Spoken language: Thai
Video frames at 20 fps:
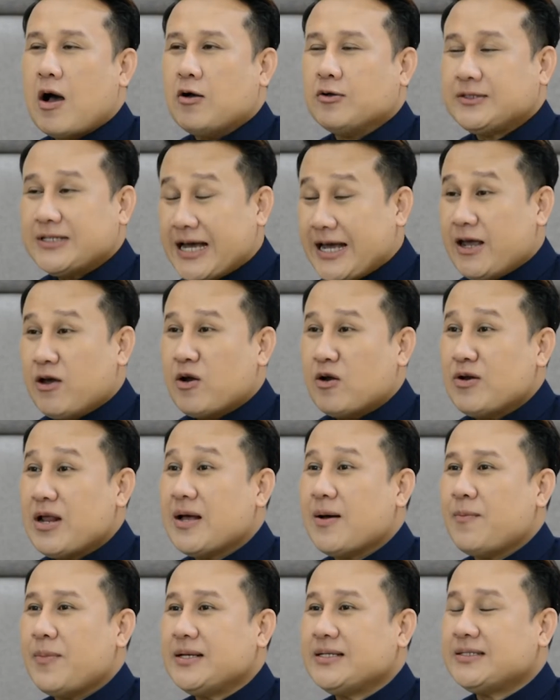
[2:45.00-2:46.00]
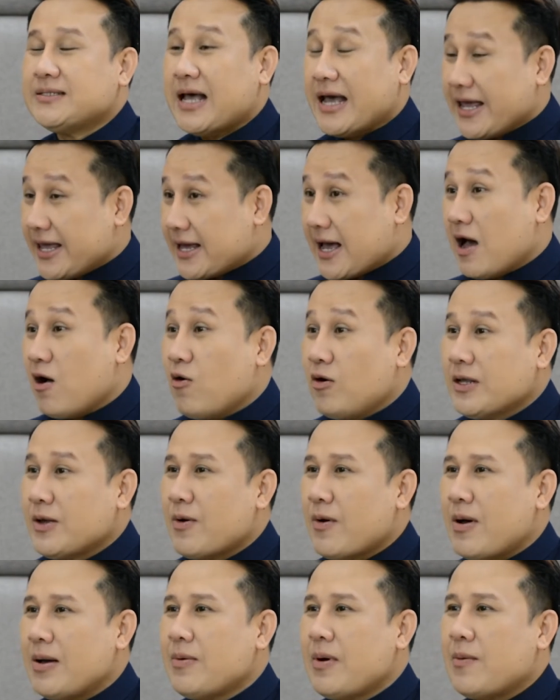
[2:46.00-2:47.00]
เอาใจของเราเนี่ยไปใส่เขาใช้าไหม
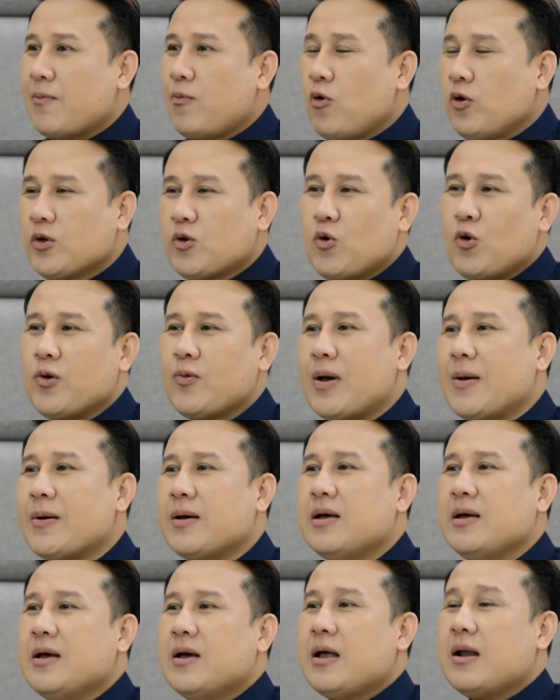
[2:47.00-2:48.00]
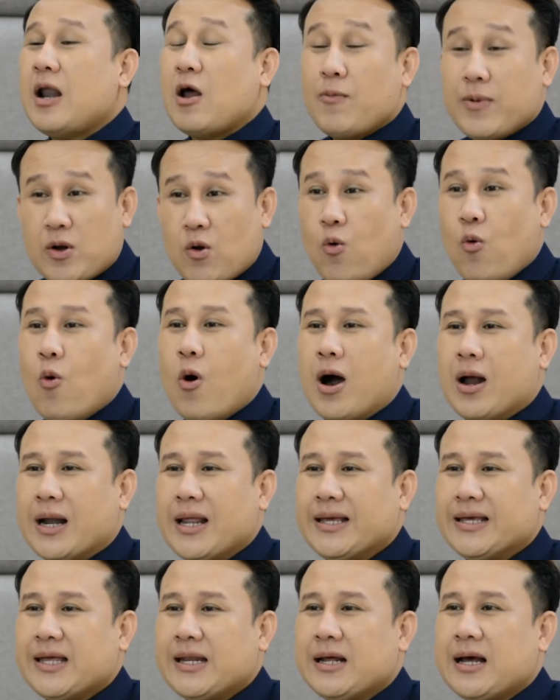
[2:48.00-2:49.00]
ว่าแบบพูดคุยว่าเราเป็นห่วงอะไรอ
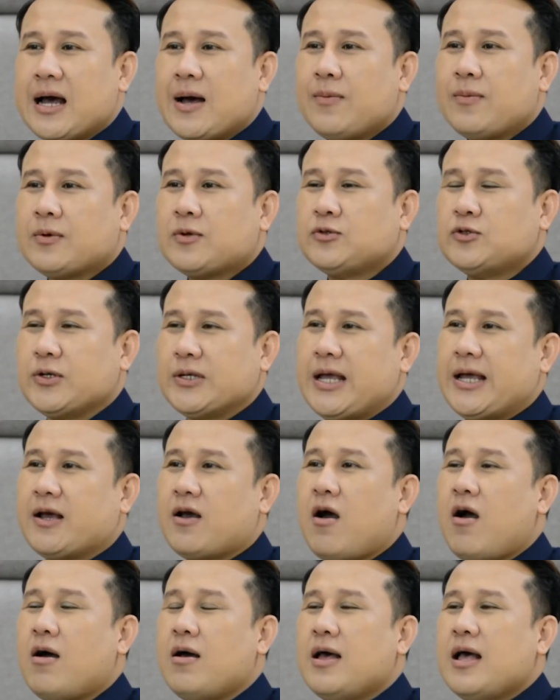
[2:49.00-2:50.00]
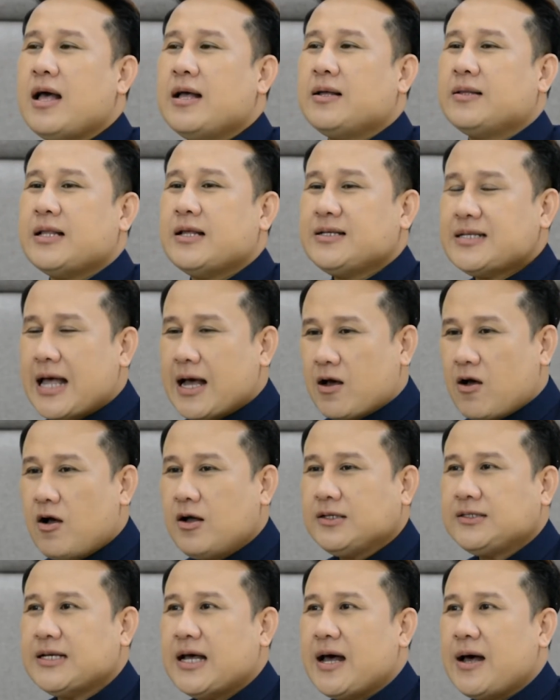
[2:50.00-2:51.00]
ย่างเงี้ยนะครับ ส่วนใหญ่ก็นักศึกษาก็
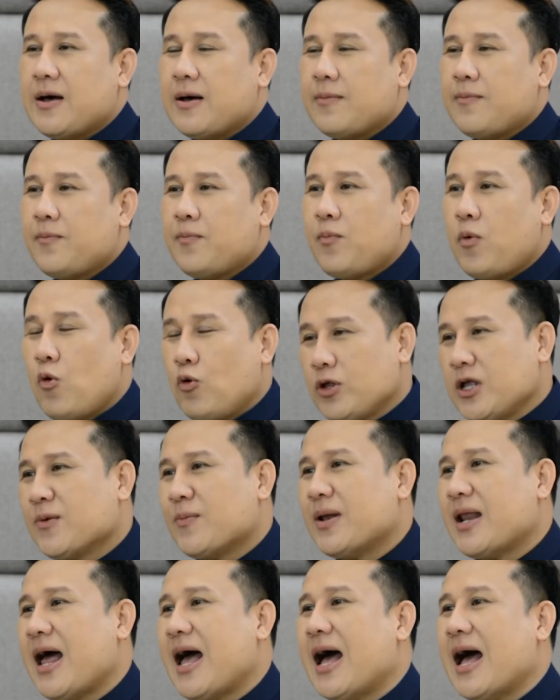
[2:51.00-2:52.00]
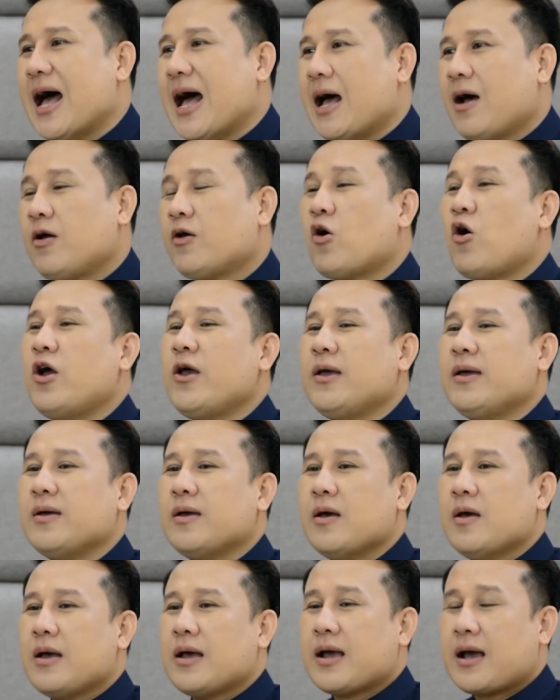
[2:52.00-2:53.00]
จะพูดถึงปัญหาค่อ
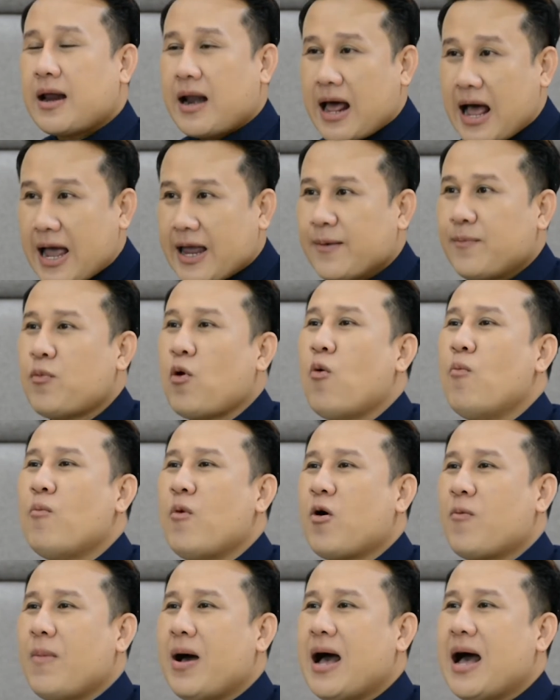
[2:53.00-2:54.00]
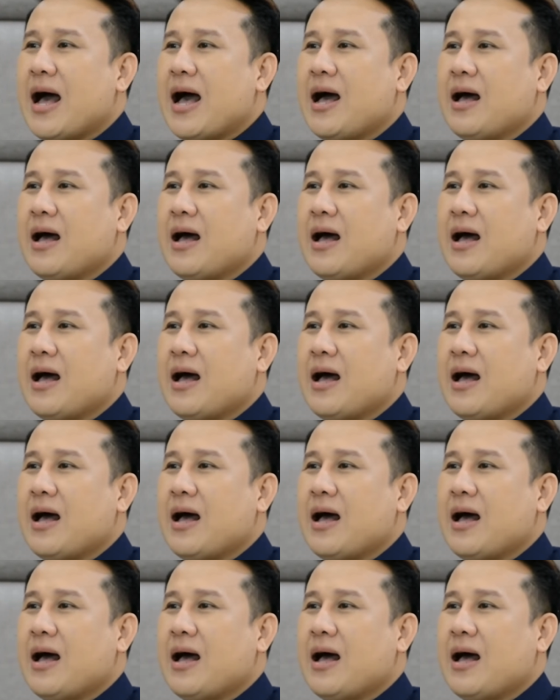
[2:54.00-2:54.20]
ยๆคลายปลมออกมา